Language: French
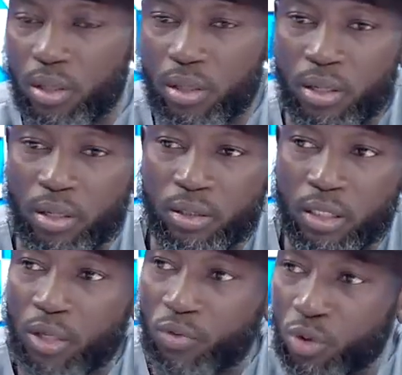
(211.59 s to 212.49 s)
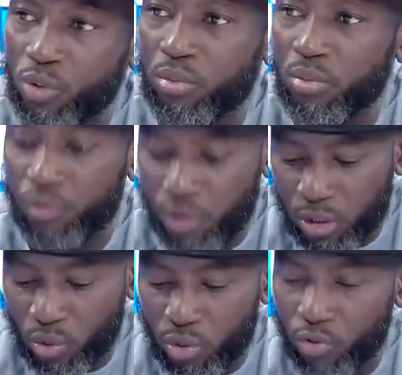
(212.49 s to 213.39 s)
euh, c'est devenu
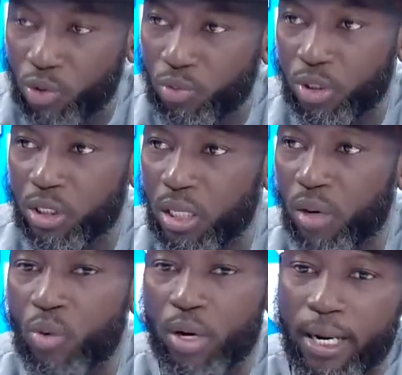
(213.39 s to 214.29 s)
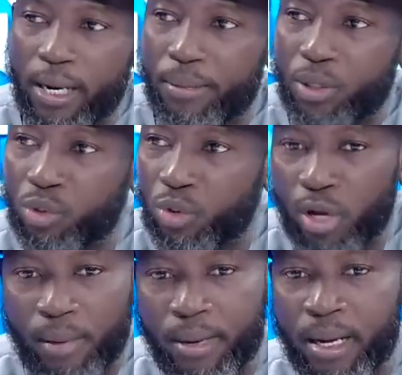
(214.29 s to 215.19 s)
difficile au niveau du Burkina, où on a l'impression
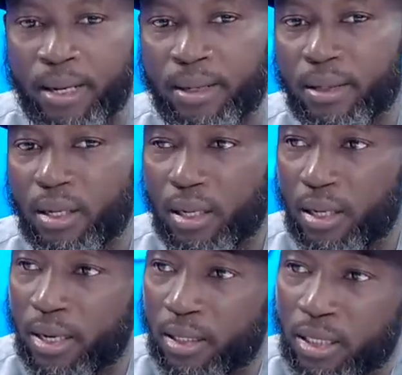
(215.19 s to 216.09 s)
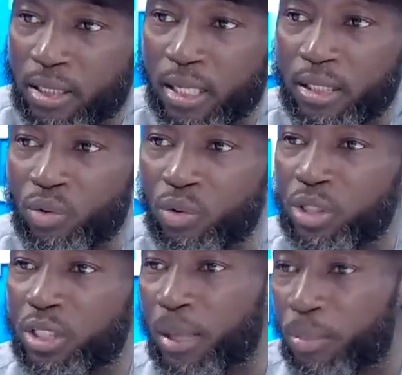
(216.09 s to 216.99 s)
qu'à part les attaques
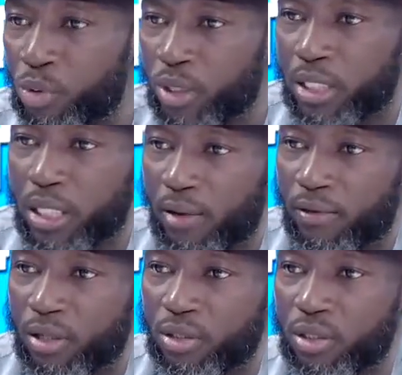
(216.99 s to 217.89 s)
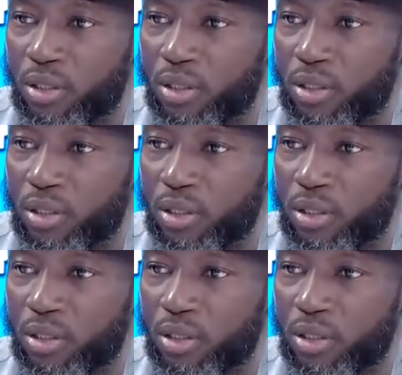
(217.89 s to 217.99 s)
terroristes, il n'y a plus rien qui avance.